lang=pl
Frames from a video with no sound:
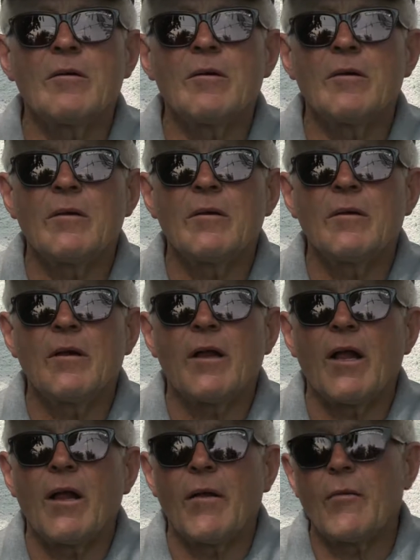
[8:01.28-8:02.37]
A skąd pan wie, że
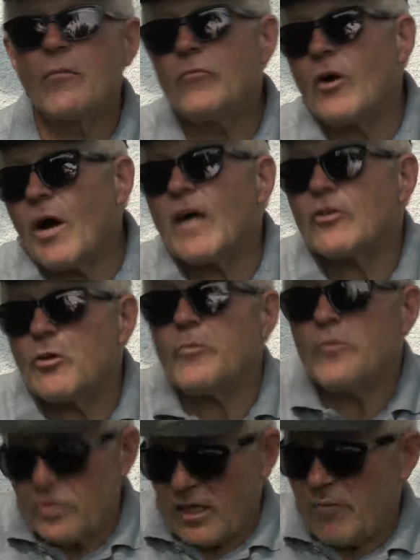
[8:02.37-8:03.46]
to dziki? No a kto by
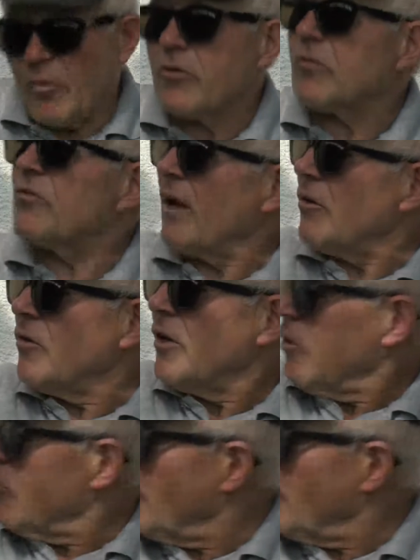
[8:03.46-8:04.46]
mu tak bok rozwalił? U